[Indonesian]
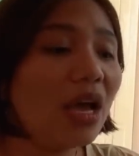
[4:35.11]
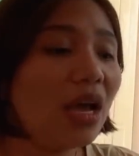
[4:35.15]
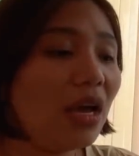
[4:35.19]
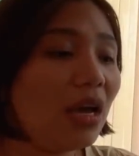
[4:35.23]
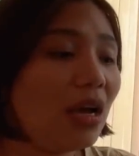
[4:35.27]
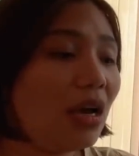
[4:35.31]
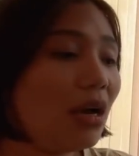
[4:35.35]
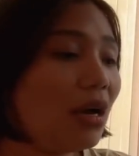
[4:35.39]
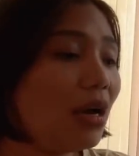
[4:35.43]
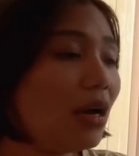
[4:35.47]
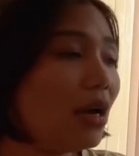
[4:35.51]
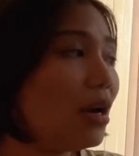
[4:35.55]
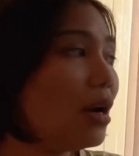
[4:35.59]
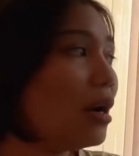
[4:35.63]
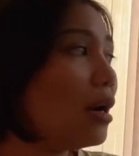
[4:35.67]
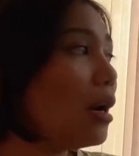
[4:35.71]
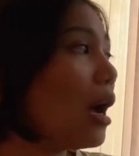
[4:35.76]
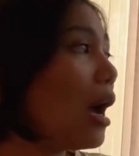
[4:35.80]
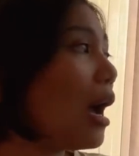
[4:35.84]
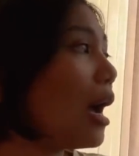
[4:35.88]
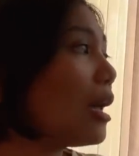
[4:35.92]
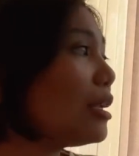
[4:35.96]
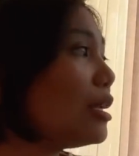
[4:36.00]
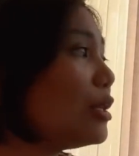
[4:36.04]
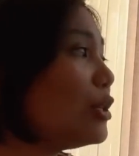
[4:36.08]
Uh,
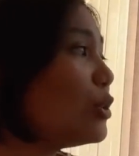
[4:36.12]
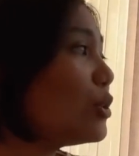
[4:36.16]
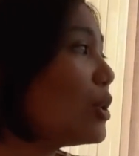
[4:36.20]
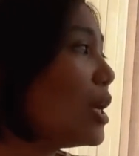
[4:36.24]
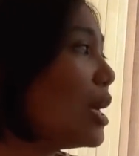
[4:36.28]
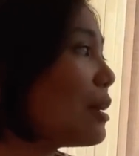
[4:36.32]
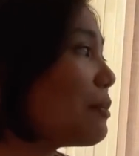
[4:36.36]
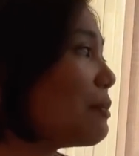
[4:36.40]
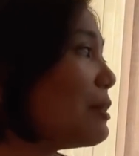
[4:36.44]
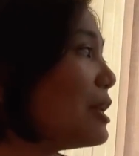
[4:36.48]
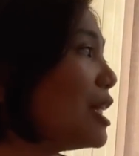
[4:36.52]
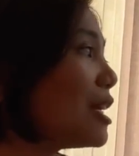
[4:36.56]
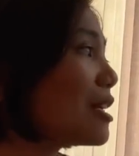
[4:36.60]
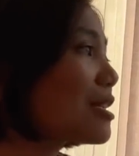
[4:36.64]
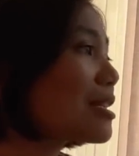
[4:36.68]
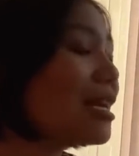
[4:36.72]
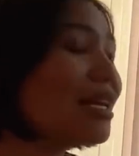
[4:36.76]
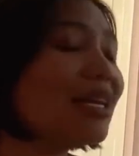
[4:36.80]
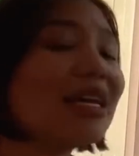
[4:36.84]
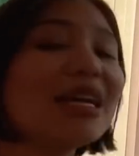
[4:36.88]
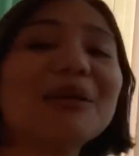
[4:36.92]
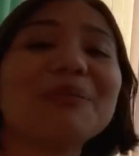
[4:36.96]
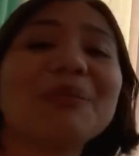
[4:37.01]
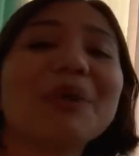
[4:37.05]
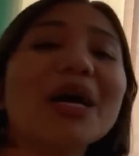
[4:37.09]
ada juga yang bilang
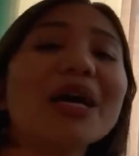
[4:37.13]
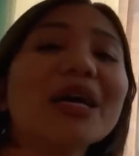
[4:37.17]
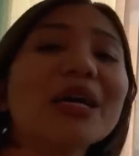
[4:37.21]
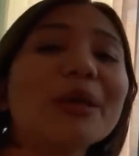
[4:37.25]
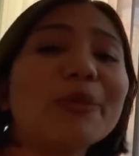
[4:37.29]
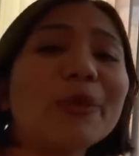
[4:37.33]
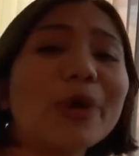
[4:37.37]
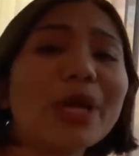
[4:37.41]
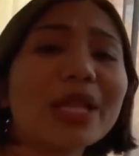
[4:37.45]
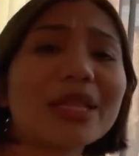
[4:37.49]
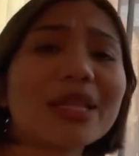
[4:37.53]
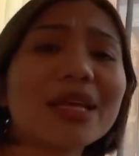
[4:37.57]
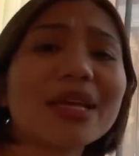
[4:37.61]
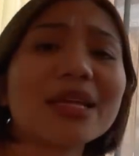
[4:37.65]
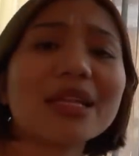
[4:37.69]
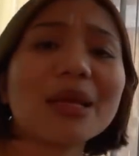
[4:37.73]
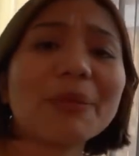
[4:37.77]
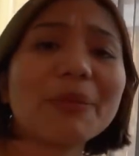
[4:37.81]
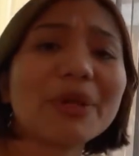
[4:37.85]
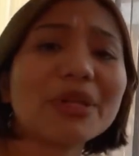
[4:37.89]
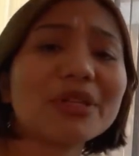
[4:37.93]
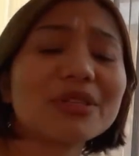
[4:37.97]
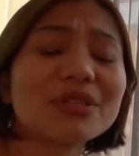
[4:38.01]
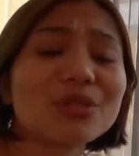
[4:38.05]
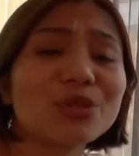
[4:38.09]
saya apa ibu RT
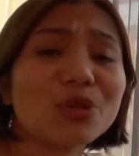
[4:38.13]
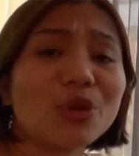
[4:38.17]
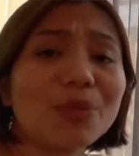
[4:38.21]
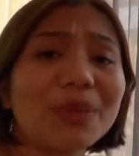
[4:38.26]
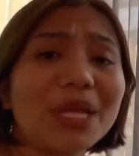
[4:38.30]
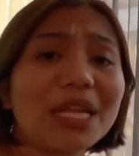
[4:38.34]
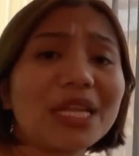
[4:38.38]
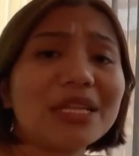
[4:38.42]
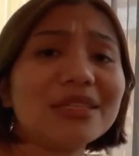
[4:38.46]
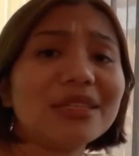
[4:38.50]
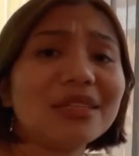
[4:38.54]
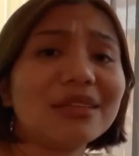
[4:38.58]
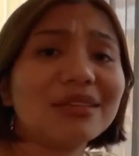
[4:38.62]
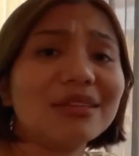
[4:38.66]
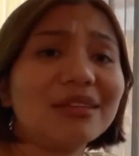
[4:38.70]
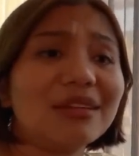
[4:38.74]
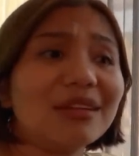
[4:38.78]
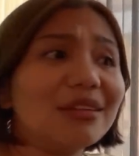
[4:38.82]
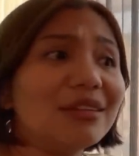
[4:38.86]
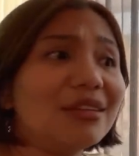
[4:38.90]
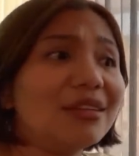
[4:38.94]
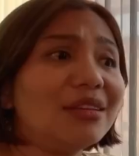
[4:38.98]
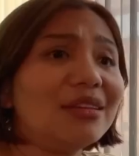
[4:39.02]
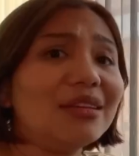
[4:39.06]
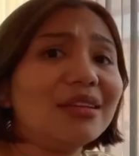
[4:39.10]
kenapa stroberinya tidak
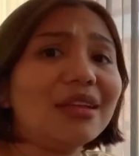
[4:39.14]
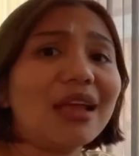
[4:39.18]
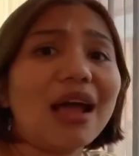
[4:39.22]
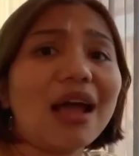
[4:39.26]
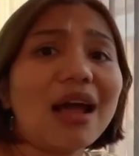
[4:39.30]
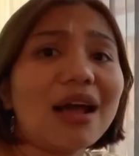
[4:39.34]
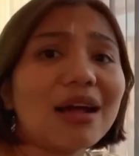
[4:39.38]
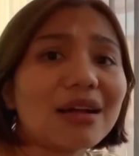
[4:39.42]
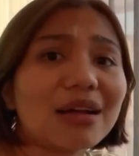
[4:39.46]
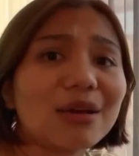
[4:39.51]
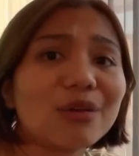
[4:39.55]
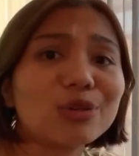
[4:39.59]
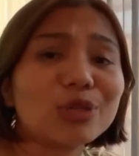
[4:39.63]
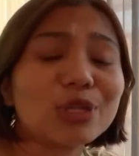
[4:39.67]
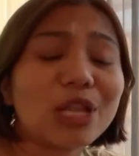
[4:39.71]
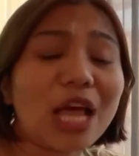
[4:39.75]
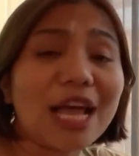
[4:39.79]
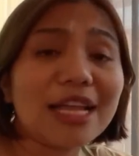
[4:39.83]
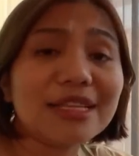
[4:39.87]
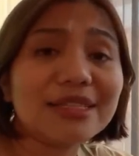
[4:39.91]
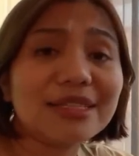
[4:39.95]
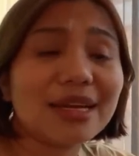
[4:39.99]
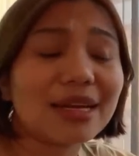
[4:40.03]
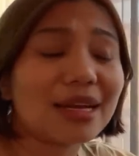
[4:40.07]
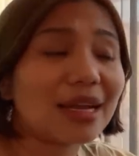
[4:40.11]
diangkut
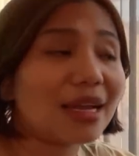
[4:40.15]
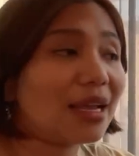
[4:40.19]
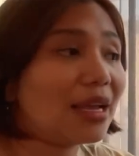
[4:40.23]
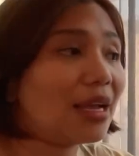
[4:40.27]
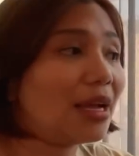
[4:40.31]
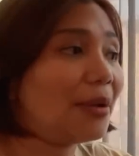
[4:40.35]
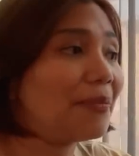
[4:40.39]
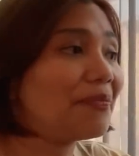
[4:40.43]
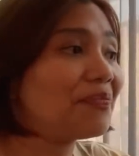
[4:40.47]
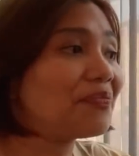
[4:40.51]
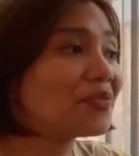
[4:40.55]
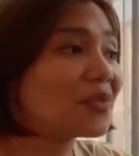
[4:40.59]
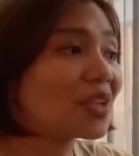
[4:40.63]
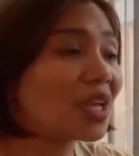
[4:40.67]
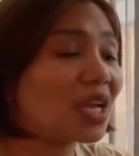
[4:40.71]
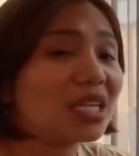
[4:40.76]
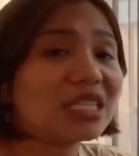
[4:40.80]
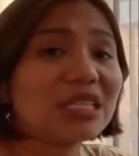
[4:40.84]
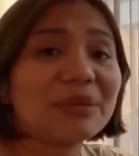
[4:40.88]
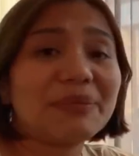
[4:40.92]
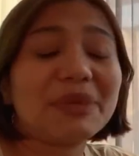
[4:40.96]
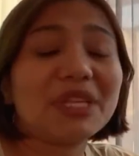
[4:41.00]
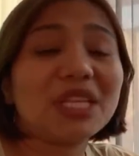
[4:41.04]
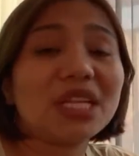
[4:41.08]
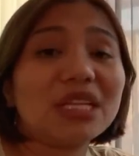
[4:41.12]
aja kayak
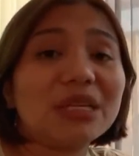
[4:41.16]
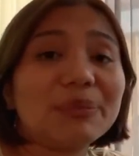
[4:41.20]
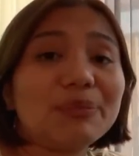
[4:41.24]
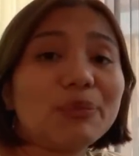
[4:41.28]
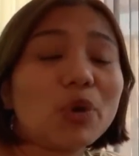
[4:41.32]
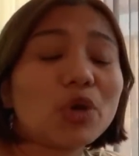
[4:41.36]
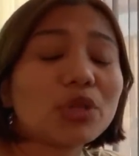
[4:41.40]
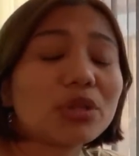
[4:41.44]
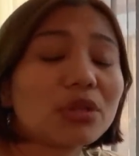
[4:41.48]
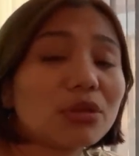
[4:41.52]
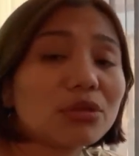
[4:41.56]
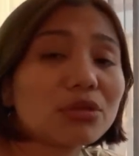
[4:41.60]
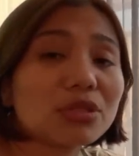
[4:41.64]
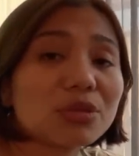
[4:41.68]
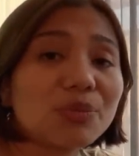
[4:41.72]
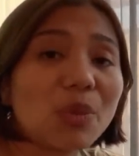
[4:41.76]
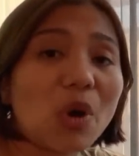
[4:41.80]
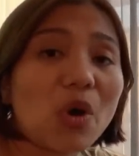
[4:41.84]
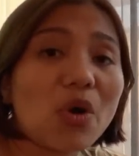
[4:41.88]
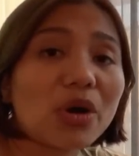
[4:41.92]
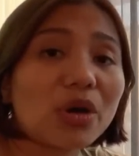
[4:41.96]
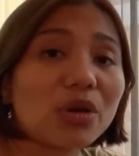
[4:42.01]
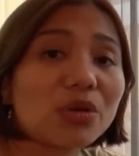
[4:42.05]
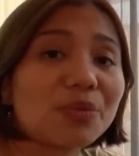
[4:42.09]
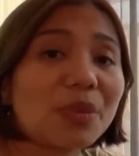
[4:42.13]
kasih pindah di pot terus
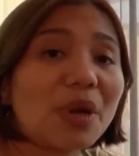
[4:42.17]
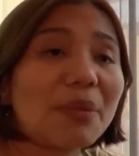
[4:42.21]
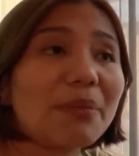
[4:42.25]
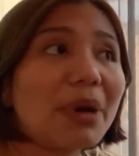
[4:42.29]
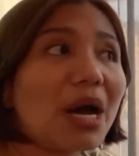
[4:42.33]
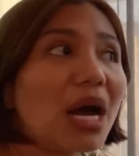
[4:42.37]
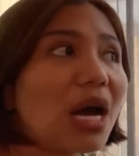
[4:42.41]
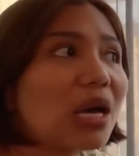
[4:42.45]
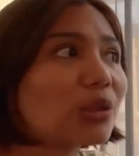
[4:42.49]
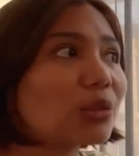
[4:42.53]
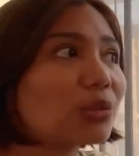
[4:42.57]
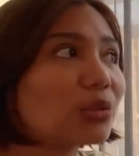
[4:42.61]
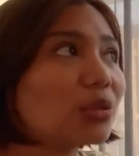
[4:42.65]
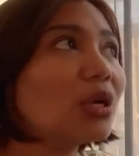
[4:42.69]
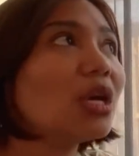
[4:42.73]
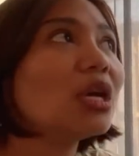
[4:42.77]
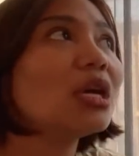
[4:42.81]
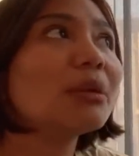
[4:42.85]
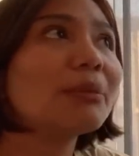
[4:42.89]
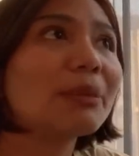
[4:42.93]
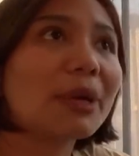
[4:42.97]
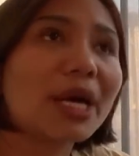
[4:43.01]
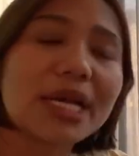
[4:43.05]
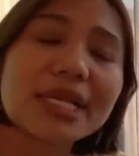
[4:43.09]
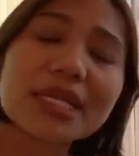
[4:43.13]
bawa ke rumah baru
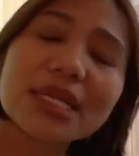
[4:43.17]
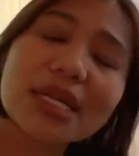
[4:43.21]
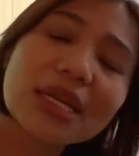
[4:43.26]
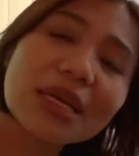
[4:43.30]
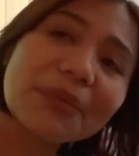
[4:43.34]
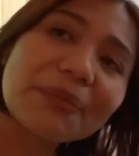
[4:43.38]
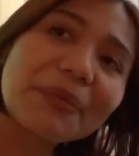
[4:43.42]
nggak saya